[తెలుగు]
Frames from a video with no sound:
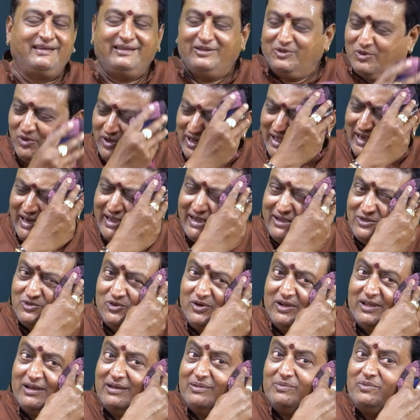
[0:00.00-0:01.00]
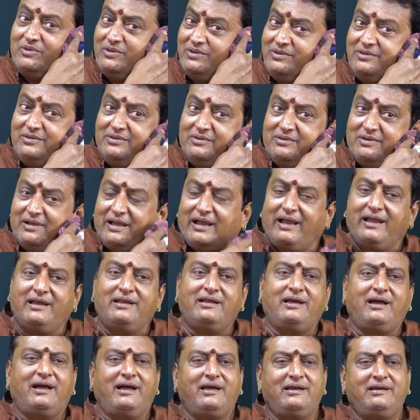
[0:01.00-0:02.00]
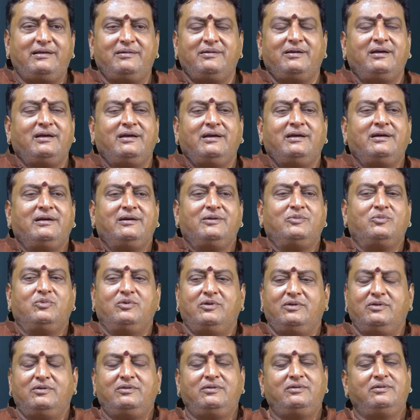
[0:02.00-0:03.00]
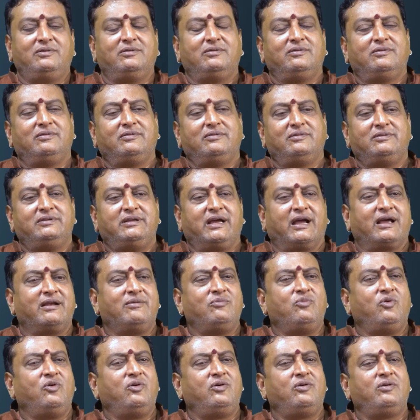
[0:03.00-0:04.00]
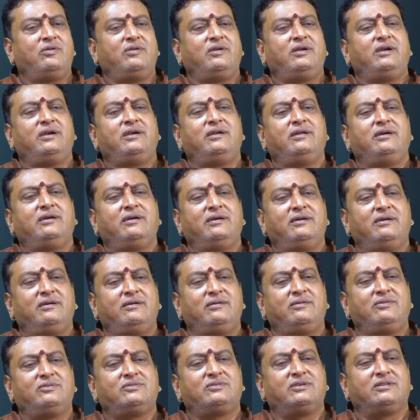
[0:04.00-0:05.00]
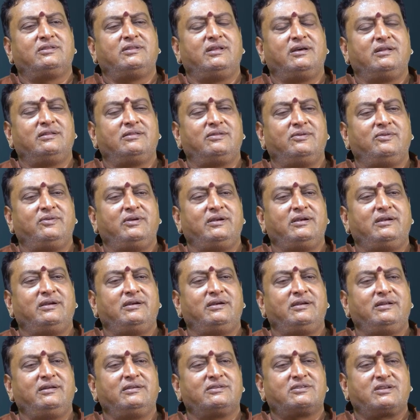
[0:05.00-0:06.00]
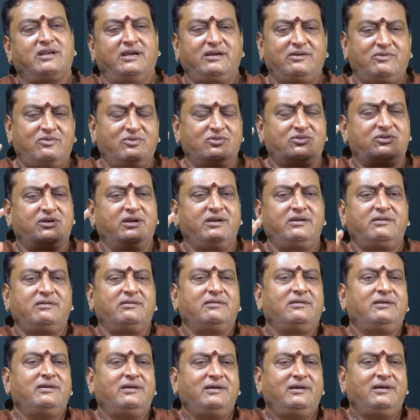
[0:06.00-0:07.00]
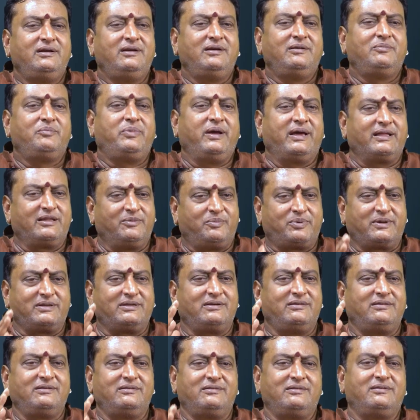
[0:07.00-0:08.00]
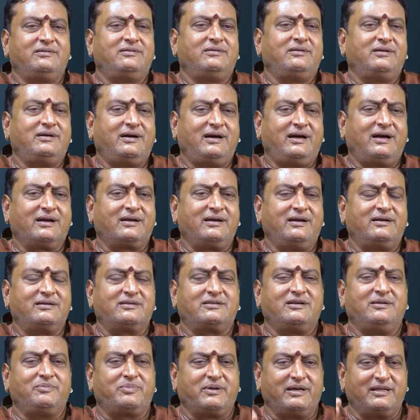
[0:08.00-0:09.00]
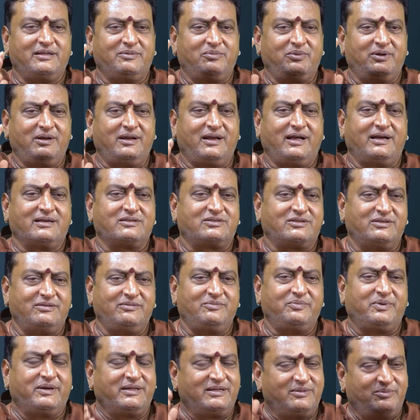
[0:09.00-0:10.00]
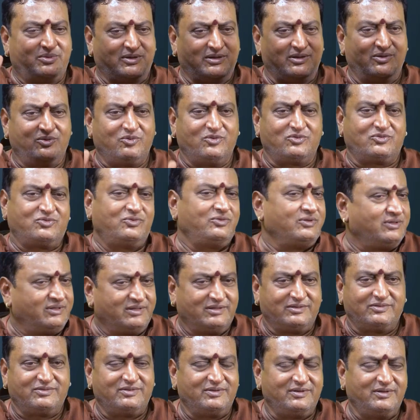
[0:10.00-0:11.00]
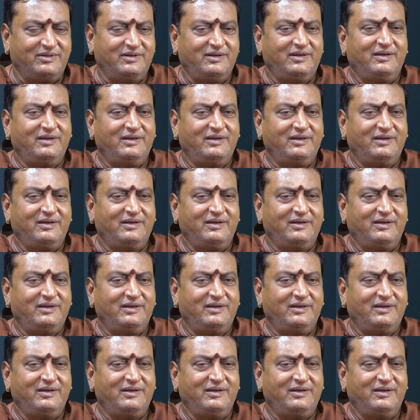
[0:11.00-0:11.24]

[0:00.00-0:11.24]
ఇది కూడా అలాగే చూడాలి ఇప్పుడు ఆయన ఆయన ఇప్పుడు జగన్మోహన్ రెడ్డి గారు సిద్ధాంతం ఏంటంటే స్ట్రైట్ టు స్ట్రైట్ పేద ప్రజలు ఆకాంక్ష పేద ప్రజల ఆశయం పేద ప్రజల కోసం ఇది చేస్తాం